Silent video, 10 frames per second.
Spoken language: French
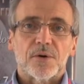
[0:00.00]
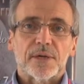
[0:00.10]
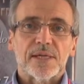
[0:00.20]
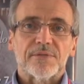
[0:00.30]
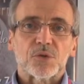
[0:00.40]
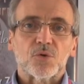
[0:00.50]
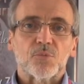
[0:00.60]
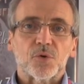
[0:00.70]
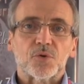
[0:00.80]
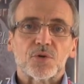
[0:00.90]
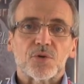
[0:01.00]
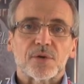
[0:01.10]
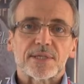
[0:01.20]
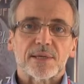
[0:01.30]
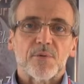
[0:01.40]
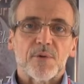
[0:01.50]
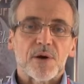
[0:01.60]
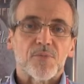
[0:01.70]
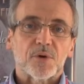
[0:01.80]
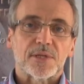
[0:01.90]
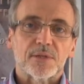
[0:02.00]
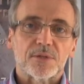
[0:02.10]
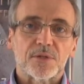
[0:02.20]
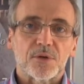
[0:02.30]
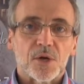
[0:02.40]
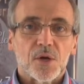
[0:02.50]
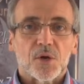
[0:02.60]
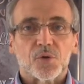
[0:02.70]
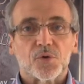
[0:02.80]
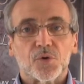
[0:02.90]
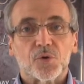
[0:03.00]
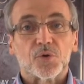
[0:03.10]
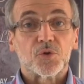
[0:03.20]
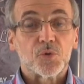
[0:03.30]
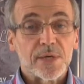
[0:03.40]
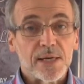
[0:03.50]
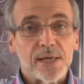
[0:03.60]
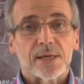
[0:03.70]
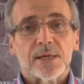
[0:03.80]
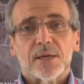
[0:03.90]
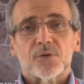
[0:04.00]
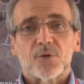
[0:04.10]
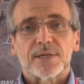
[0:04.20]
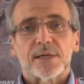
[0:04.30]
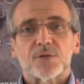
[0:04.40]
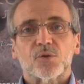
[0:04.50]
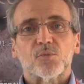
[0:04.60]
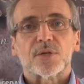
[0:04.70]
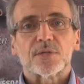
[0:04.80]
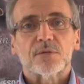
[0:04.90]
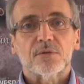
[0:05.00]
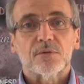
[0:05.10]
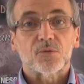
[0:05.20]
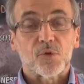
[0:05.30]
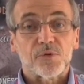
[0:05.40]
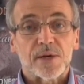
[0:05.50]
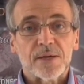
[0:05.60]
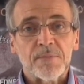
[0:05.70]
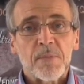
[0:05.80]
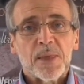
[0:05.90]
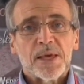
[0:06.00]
il y avait une production extrêmement importante d'huile, de, salaison de poisson, de vin.